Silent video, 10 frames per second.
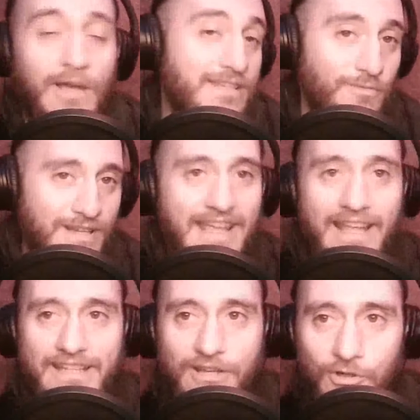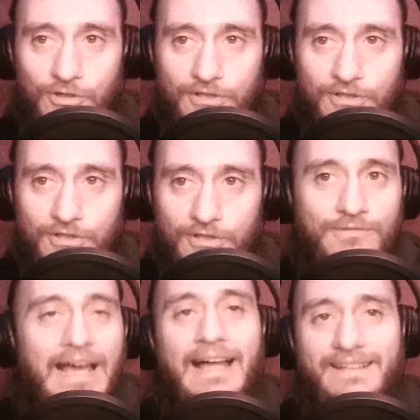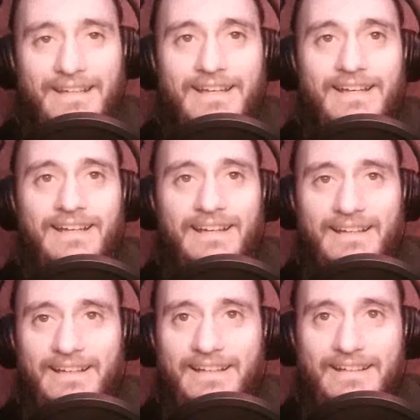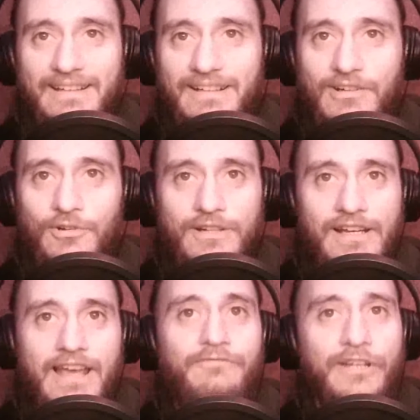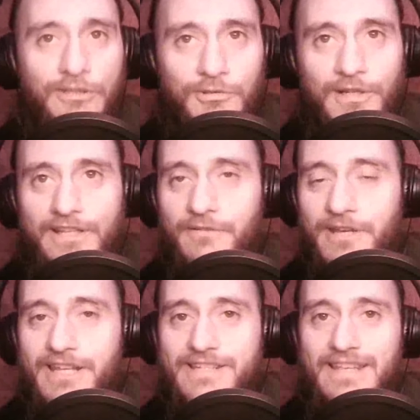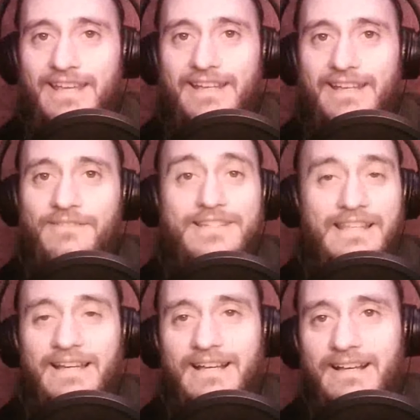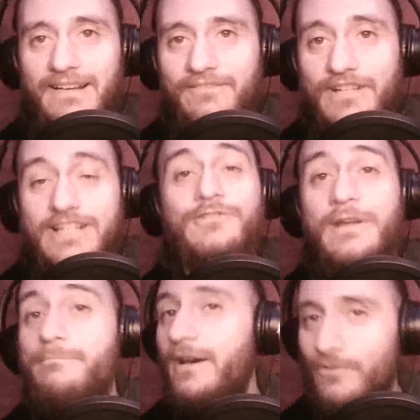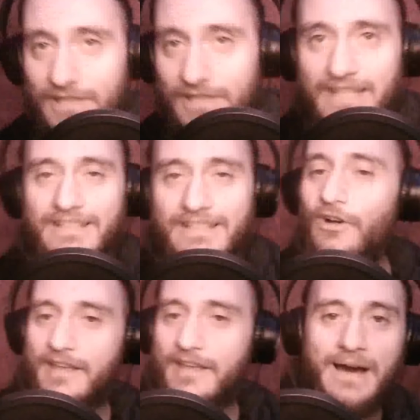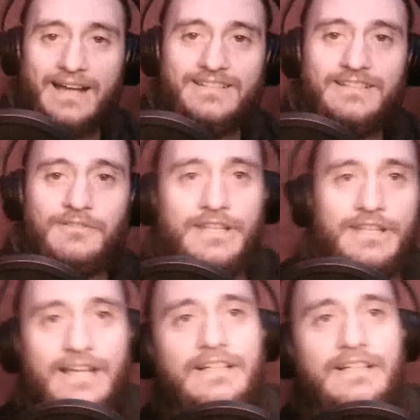anzi una serie di corti di puntate eh, con le avventure di, questi, di questa versione parodia di Doc e Marty, quindi